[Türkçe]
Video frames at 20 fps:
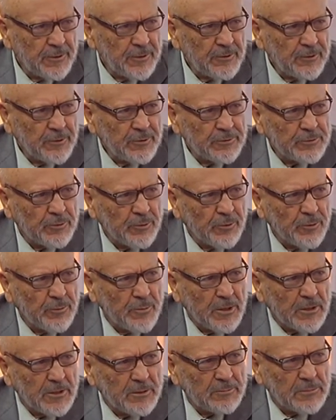O, o
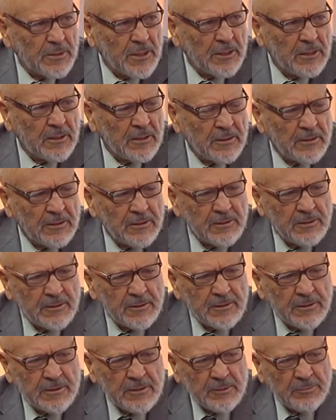bakımdan
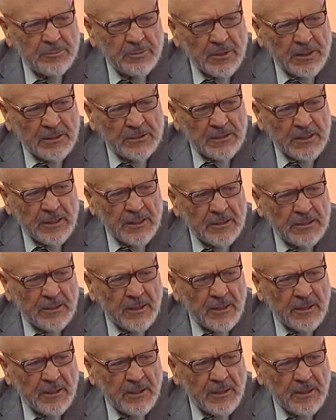ibretleri,